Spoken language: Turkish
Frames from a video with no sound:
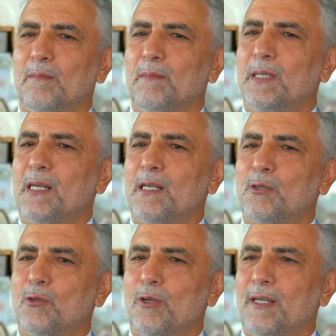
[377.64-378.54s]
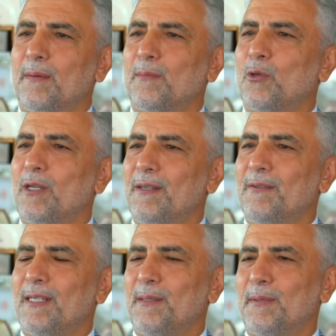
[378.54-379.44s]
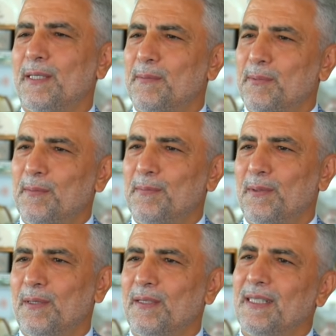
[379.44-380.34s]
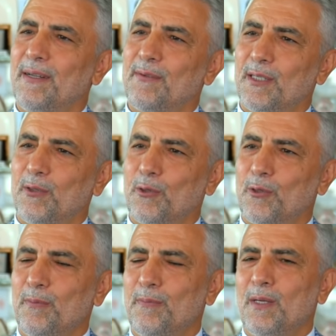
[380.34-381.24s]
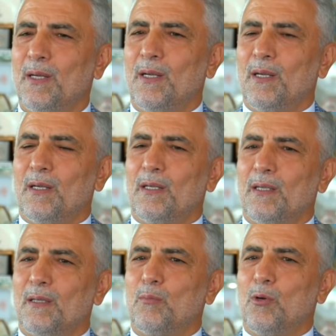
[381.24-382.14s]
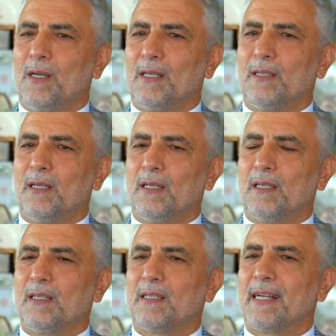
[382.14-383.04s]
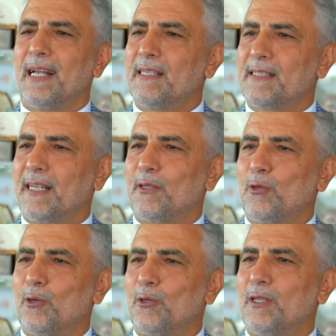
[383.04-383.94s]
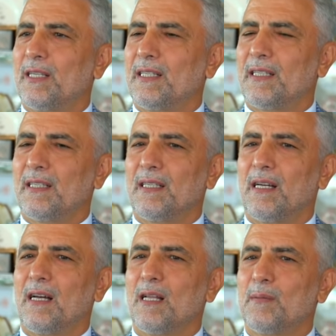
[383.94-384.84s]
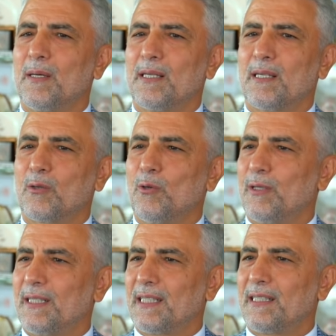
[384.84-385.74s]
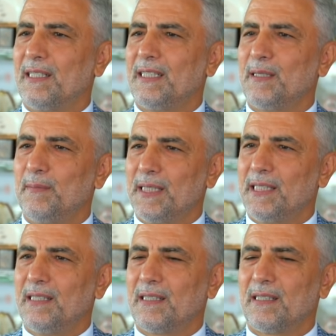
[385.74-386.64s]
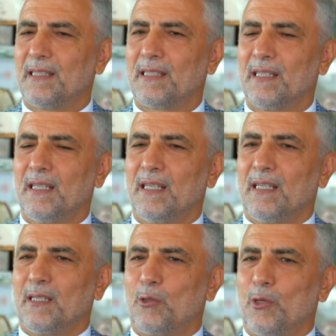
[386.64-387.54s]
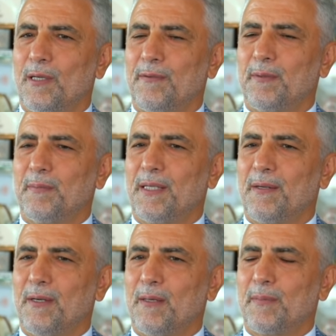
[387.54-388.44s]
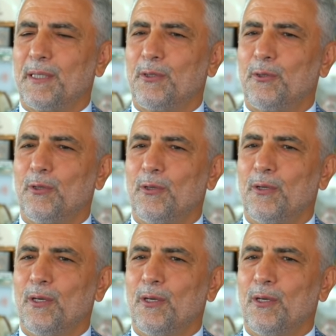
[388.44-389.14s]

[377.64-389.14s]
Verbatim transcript: Birkaç dönem görevlerimi yapıp devrediyorum. E, bu arada reel sektörde Albayrak Holding'de 22 yıldır görevim devam ediyor.